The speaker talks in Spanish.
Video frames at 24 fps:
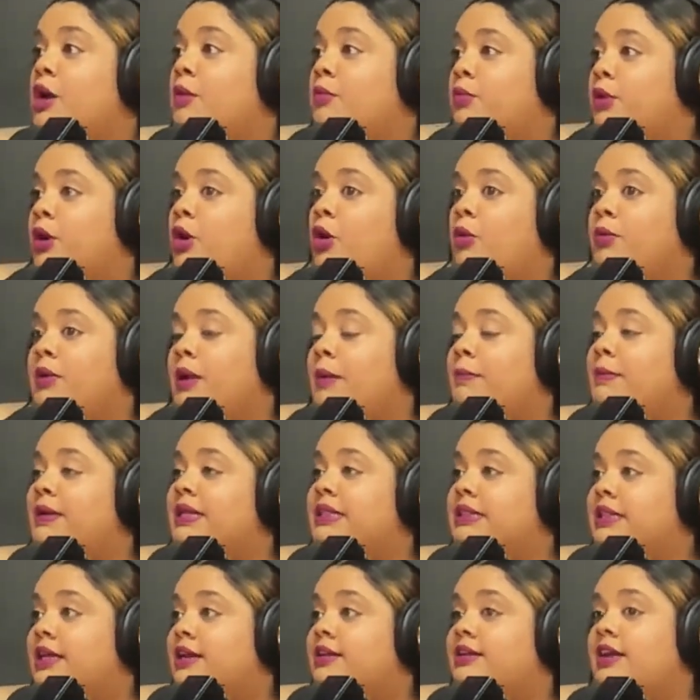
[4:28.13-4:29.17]
pues
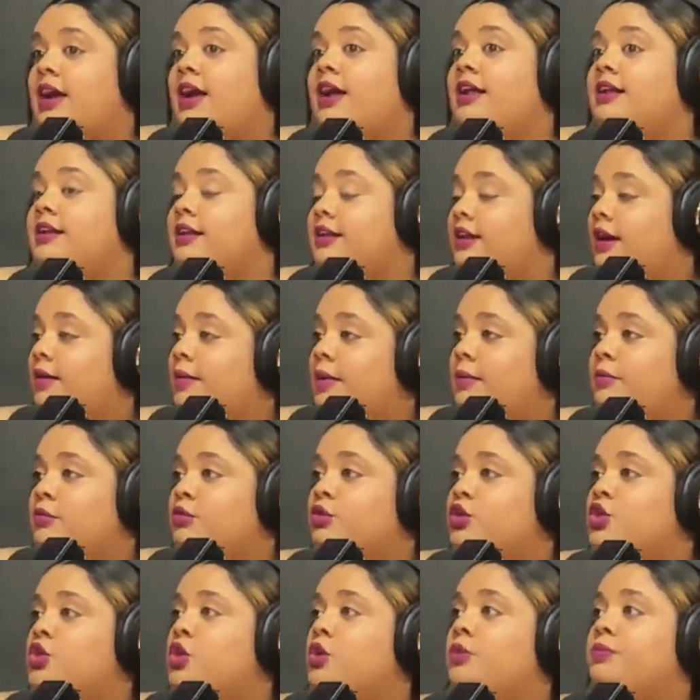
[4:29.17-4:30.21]
obviamente ella generaba
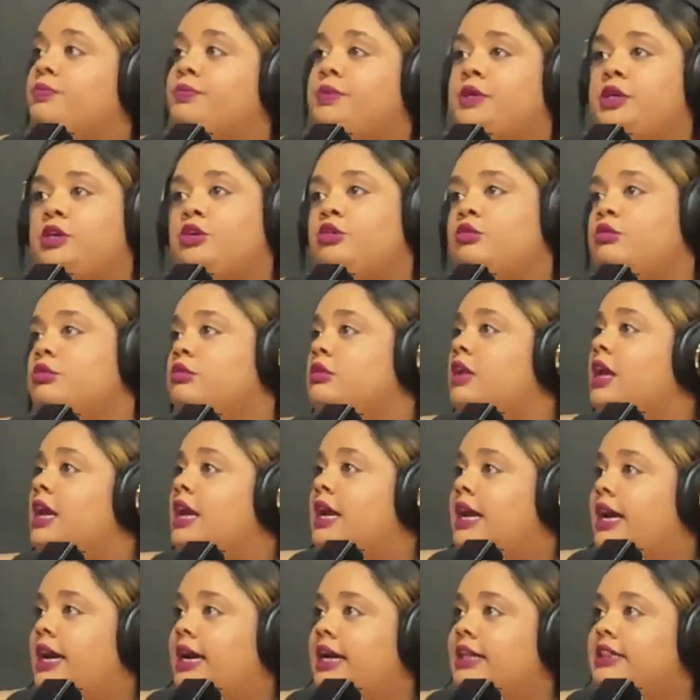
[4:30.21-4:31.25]
muchos views,
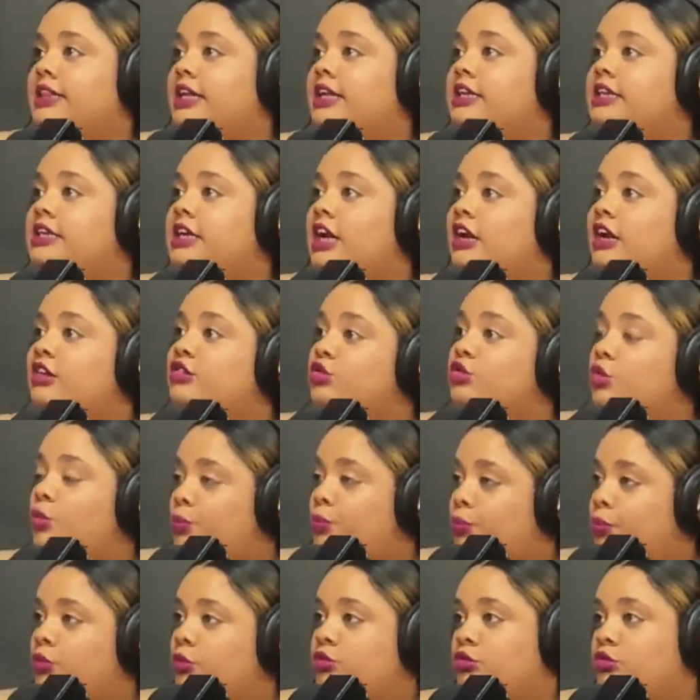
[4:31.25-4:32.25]
eh, tenía su,